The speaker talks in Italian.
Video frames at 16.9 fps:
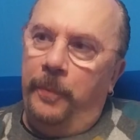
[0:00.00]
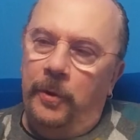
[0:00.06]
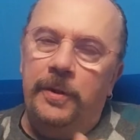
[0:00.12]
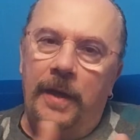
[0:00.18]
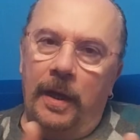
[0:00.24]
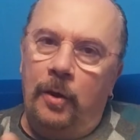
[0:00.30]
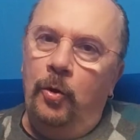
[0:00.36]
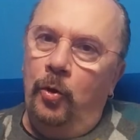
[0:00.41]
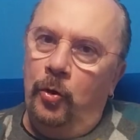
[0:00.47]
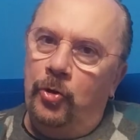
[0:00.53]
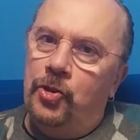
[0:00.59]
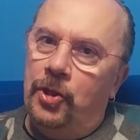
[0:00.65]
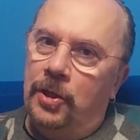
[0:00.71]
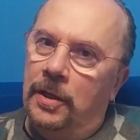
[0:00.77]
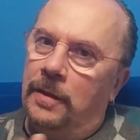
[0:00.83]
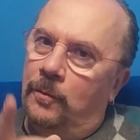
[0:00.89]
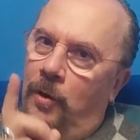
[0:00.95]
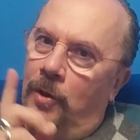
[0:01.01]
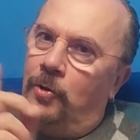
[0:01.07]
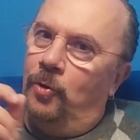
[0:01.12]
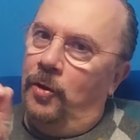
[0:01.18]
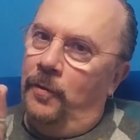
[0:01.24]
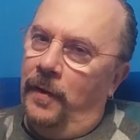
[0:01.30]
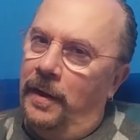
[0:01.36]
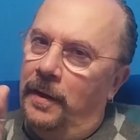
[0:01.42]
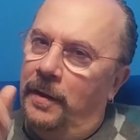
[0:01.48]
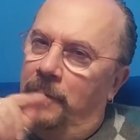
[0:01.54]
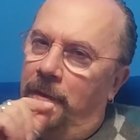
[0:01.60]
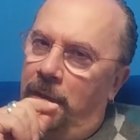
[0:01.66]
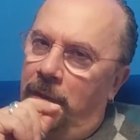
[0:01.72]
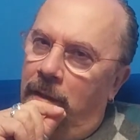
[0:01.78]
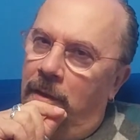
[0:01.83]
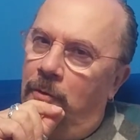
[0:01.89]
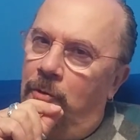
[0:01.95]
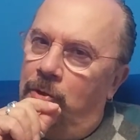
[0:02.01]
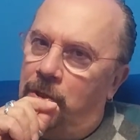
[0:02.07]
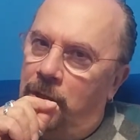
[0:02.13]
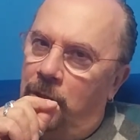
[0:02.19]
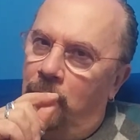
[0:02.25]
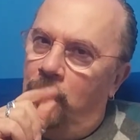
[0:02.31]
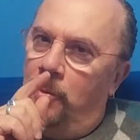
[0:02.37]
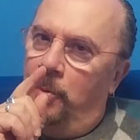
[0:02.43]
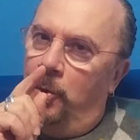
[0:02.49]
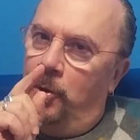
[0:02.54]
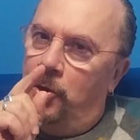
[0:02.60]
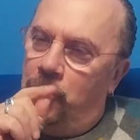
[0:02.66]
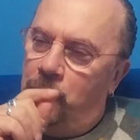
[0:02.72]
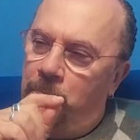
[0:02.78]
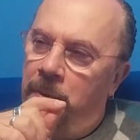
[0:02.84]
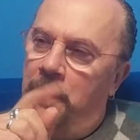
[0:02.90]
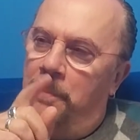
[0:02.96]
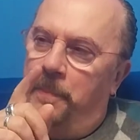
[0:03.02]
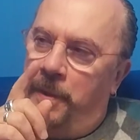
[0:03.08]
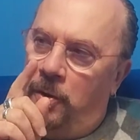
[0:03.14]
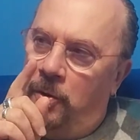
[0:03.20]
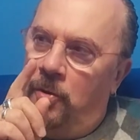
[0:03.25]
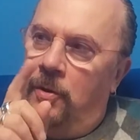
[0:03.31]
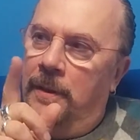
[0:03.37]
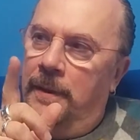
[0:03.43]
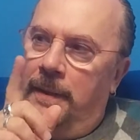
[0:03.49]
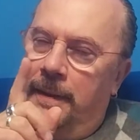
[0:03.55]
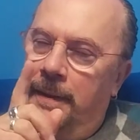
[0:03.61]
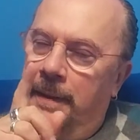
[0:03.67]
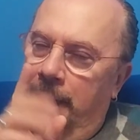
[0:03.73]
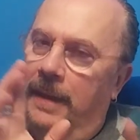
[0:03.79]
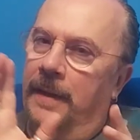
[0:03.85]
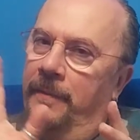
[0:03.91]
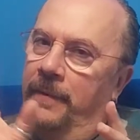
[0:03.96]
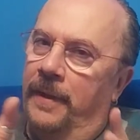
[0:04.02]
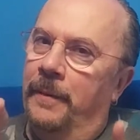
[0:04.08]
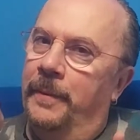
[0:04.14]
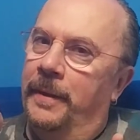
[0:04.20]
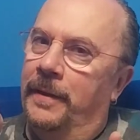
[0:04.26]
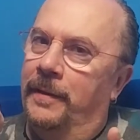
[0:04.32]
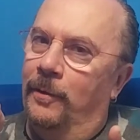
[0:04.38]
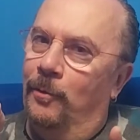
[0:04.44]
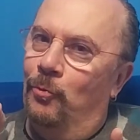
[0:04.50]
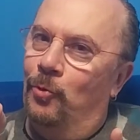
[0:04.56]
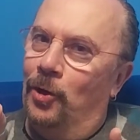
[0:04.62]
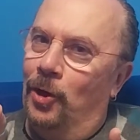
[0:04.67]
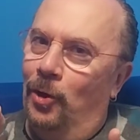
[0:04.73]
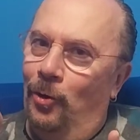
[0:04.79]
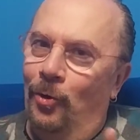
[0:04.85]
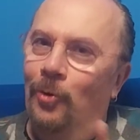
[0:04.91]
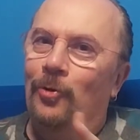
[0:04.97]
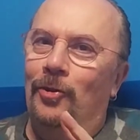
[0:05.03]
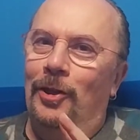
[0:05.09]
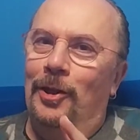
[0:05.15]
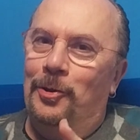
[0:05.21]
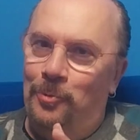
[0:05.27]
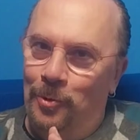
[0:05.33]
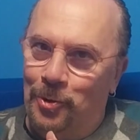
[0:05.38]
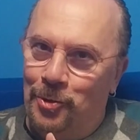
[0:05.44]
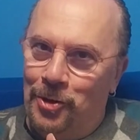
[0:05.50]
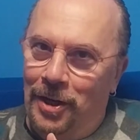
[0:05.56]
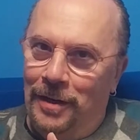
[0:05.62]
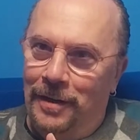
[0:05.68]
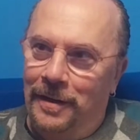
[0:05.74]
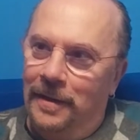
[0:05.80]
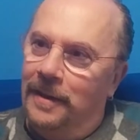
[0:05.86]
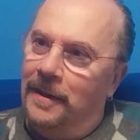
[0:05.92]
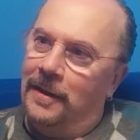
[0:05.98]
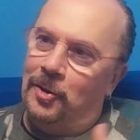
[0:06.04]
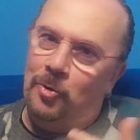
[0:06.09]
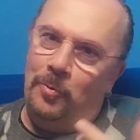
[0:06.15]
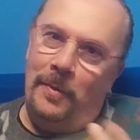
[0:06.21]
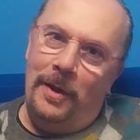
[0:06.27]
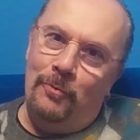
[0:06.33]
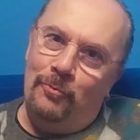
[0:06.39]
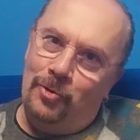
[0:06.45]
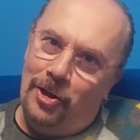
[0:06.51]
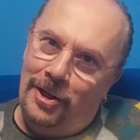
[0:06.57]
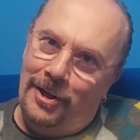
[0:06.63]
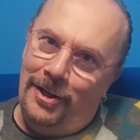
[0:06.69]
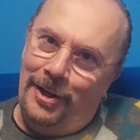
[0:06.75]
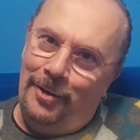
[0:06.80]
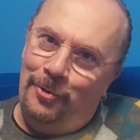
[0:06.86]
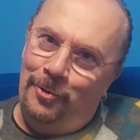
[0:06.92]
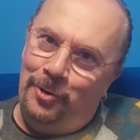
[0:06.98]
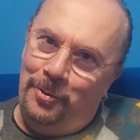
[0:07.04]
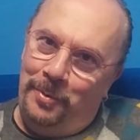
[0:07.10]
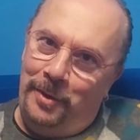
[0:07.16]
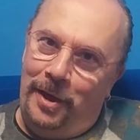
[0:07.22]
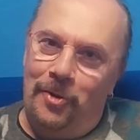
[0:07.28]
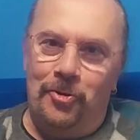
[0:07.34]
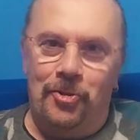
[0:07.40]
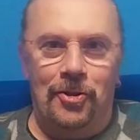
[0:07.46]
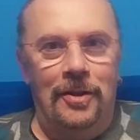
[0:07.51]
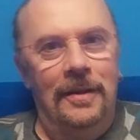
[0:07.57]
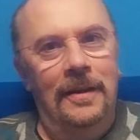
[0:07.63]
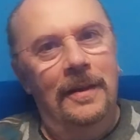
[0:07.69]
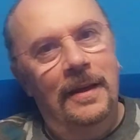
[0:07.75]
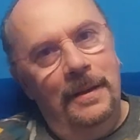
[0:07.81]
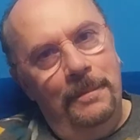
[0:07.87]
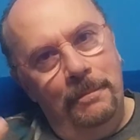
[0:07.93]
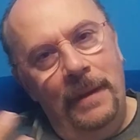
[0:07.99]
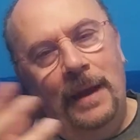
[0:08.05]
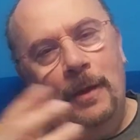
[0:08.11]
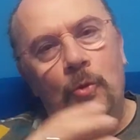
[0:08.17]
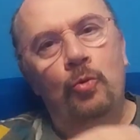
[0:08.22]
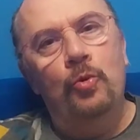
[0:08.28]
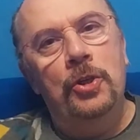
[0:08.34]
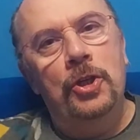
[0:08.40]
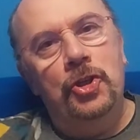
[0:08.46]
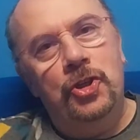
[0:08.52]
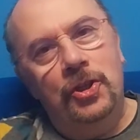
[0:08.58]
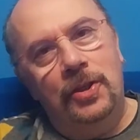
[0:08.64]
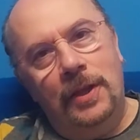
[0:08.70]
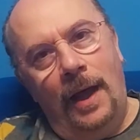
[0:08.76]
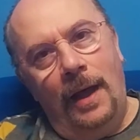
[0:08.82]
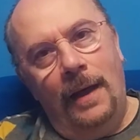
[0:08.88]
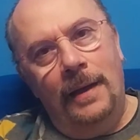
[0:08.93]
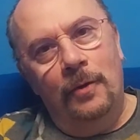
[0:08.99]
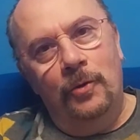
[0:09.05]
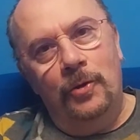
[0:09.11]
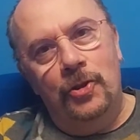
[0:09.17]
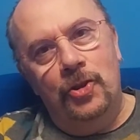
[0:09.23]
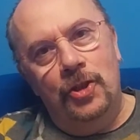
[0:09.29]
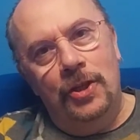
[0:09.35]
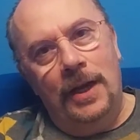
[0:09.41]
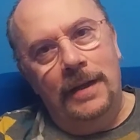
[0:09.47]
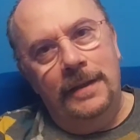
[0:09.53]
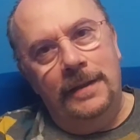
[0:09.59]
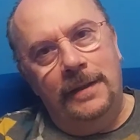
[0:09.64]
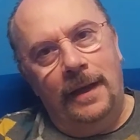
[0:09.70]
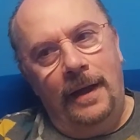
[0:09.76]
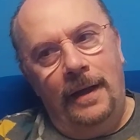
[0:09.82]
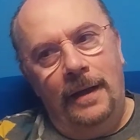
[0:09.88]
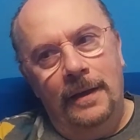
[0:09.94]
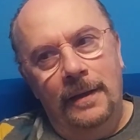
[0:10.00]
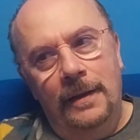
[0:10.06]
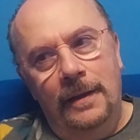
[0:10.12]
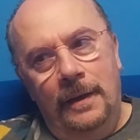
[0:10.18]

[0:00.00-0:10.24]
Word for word: poi ti accorgi che quando li vai a rivedere col senno di poi dici, beh, però era veramente unico nel suo genere. Casomai è un genere che non ti piace, ma l'unicità, l'originalità.